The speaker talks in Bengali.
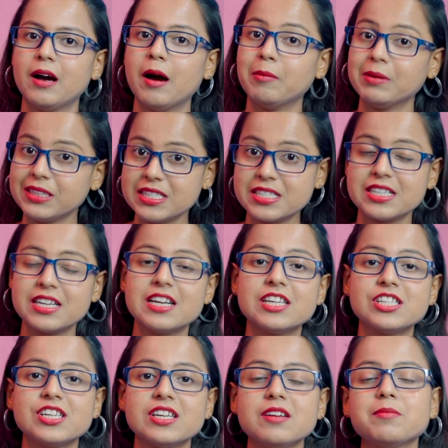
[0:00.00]
আমাদের
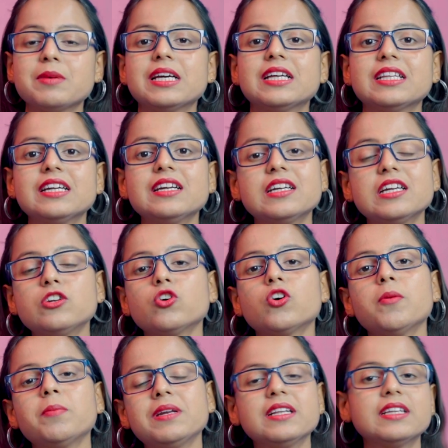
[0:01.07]
জেনারেশনের মেয়েদের ডিটো
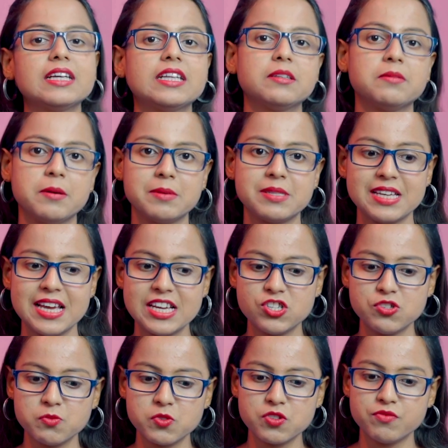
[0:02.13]
কপিটা দেখতে পাবে যে এই
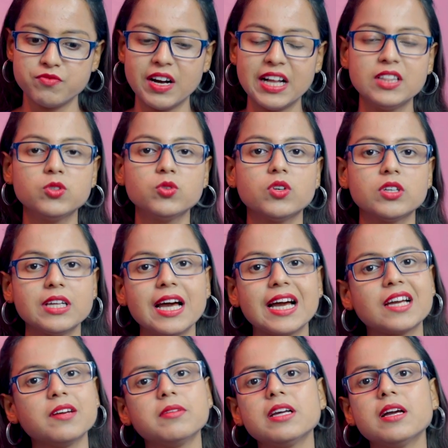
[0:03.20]
সমস্ত ফালতু কথা
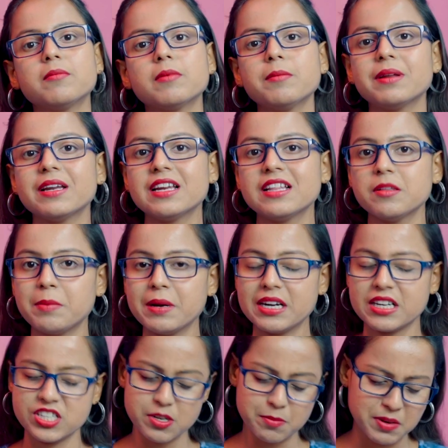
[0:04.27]
একেবারেই আমরা মেনে নিতে পারি
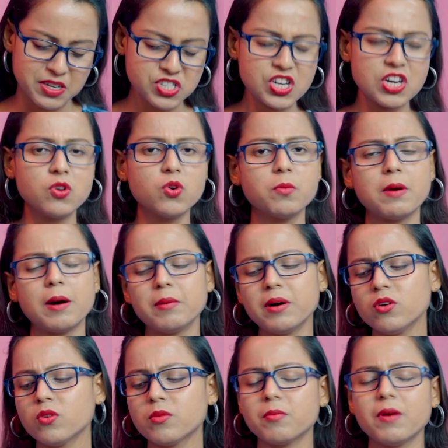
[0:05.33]
না সেটা মাস্টার হোক বাবা
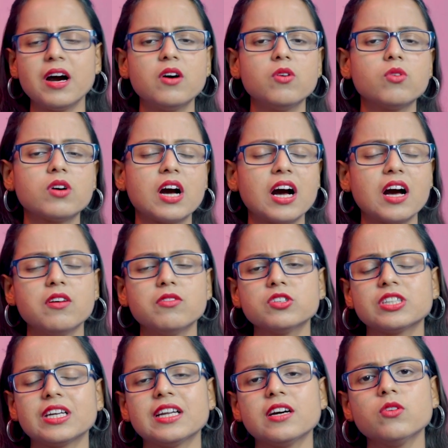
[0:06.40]
হোক মা হোক কাকা হোক
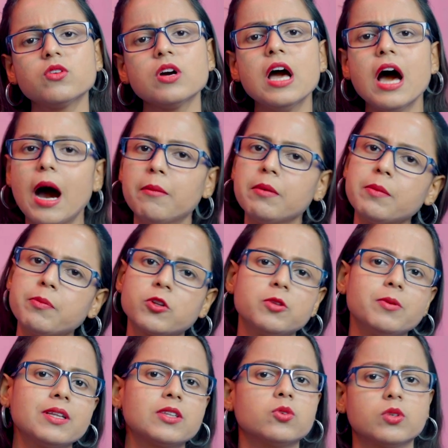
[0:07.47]
জ্যাঠা হোক আমরা
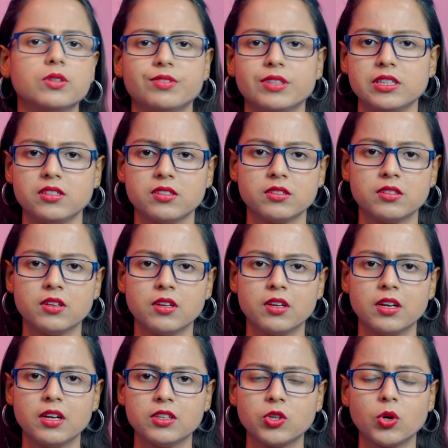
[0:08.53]
প্রতিবাদ করে ফেলি
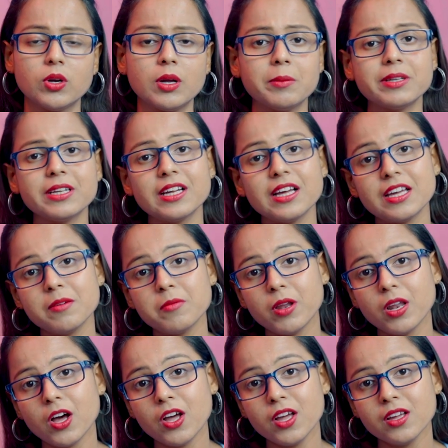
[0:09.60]
তখন আমাদেরকে কি
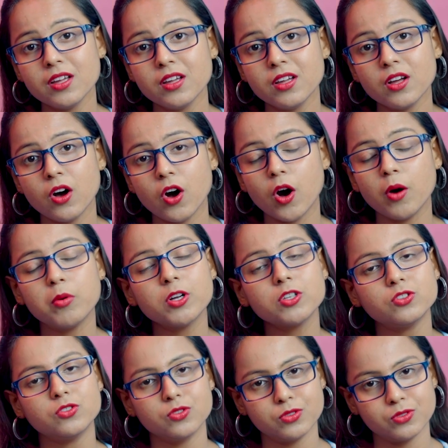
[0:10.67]
বলা হয়
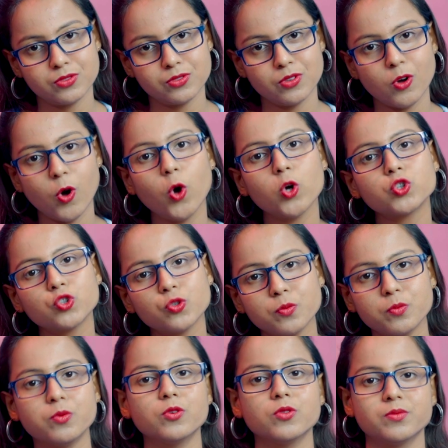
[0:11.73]
অভদ্র
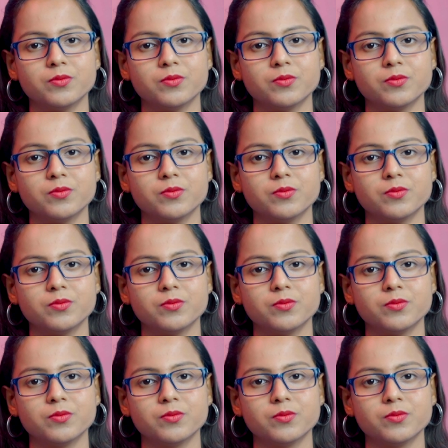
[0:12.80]
অসভ্য